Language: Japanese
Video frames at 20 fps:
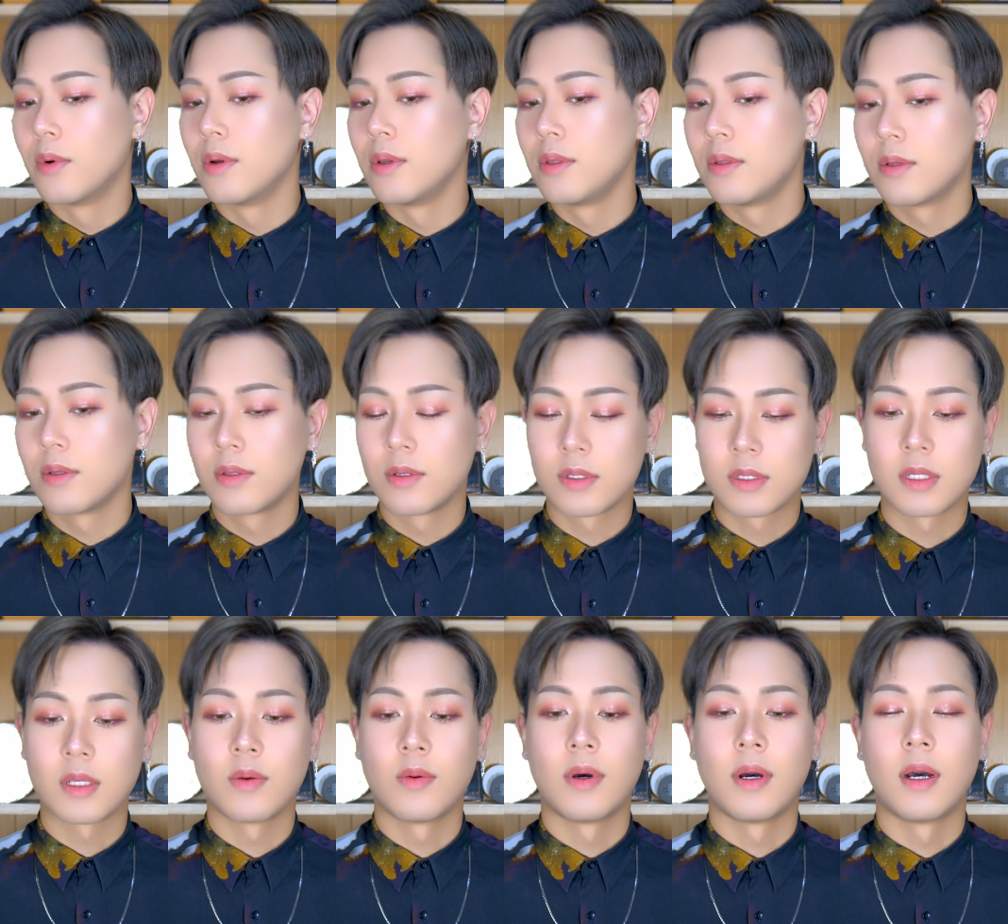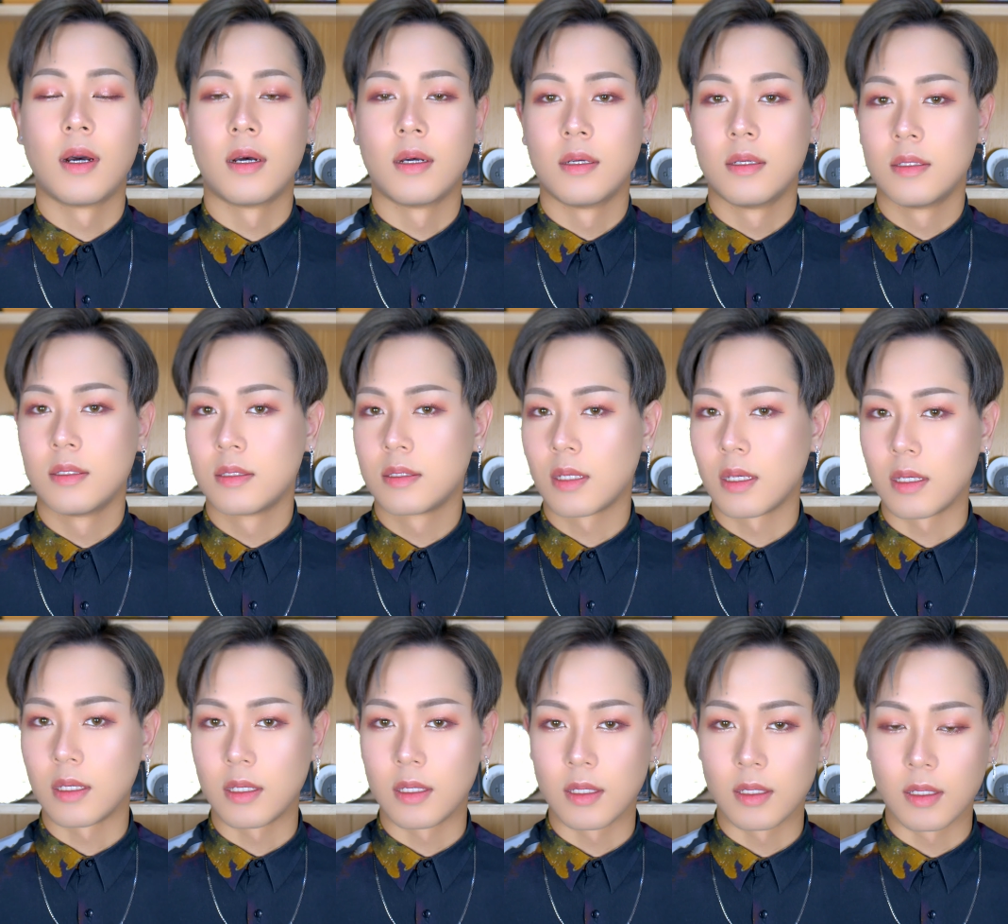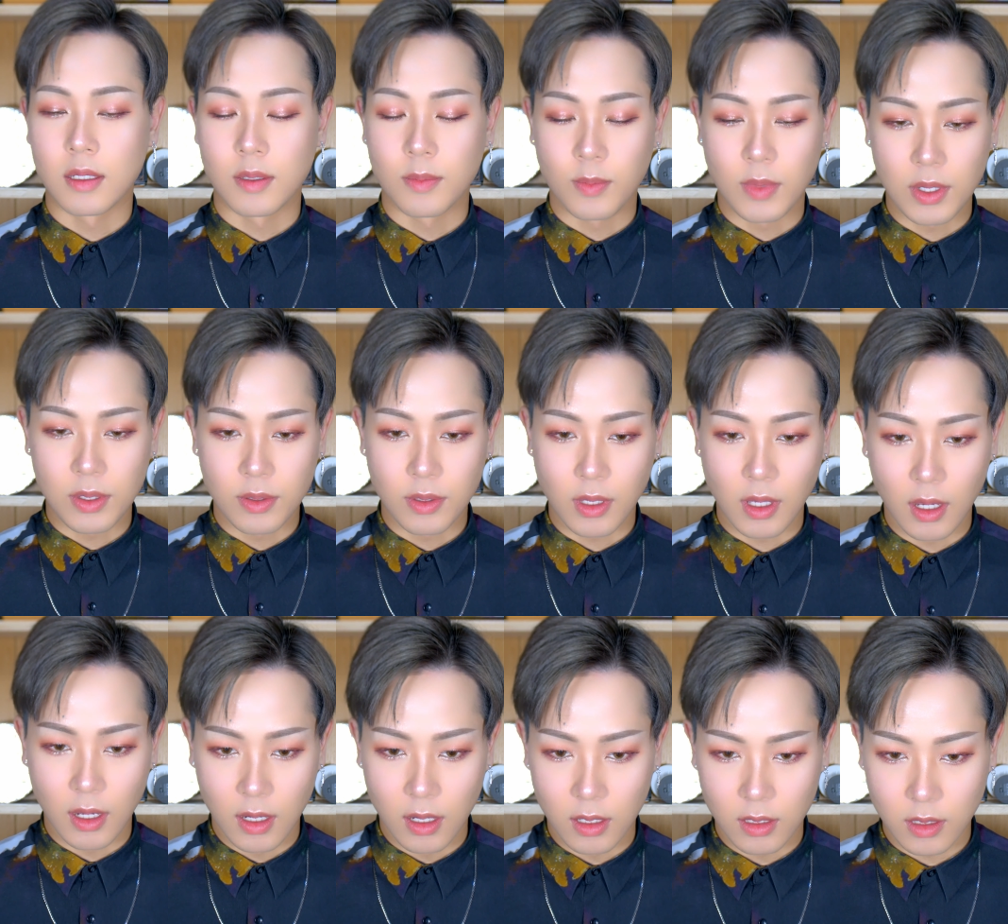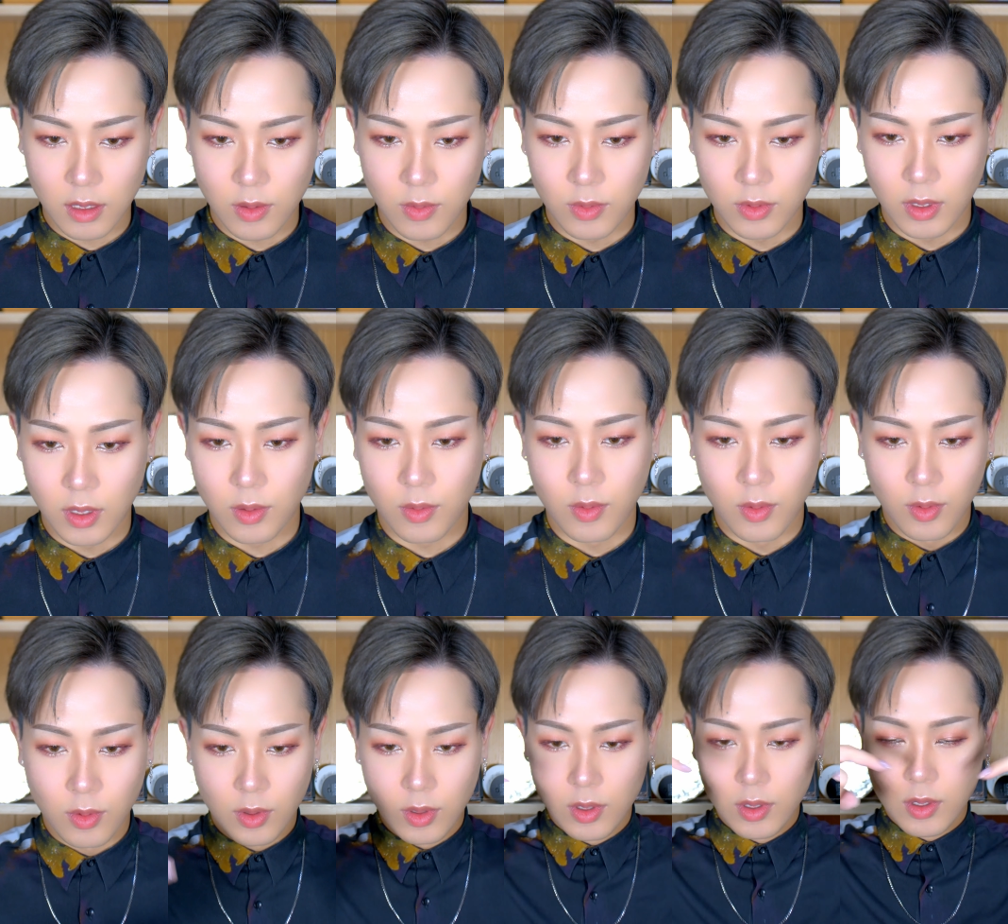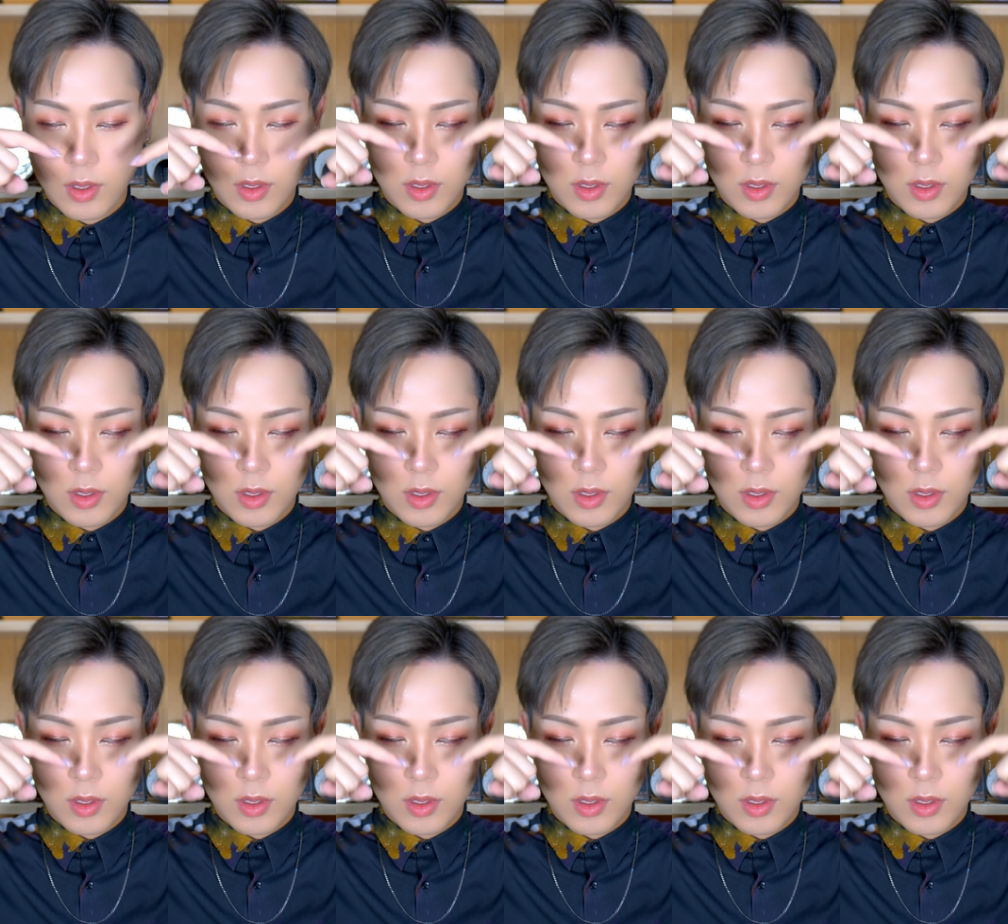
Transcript: ポイントとしては最近眉毛が結構ね、こ